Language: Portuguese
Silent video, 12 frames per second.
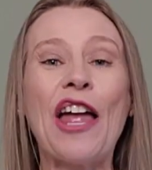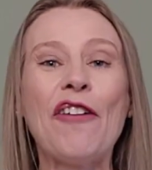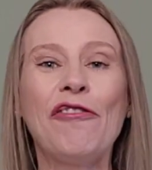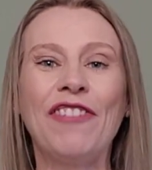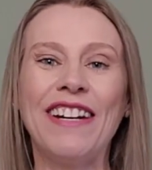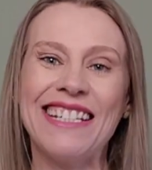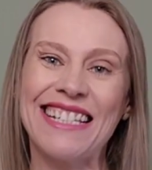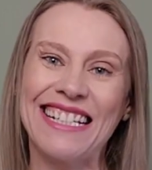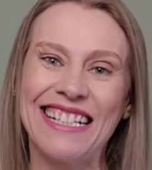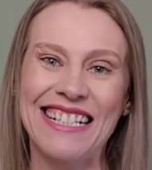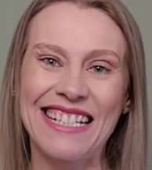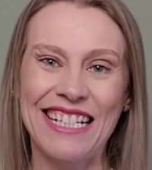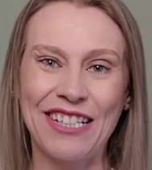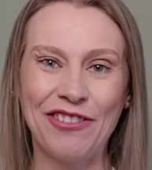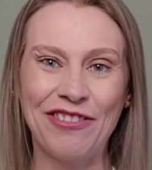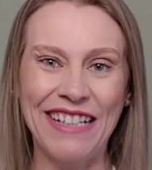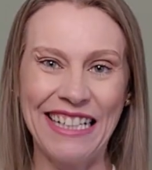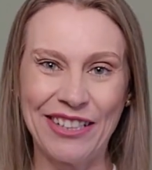refrescância
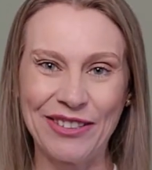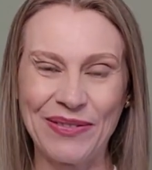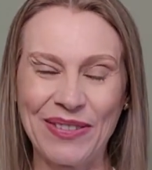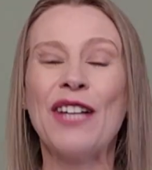no verão.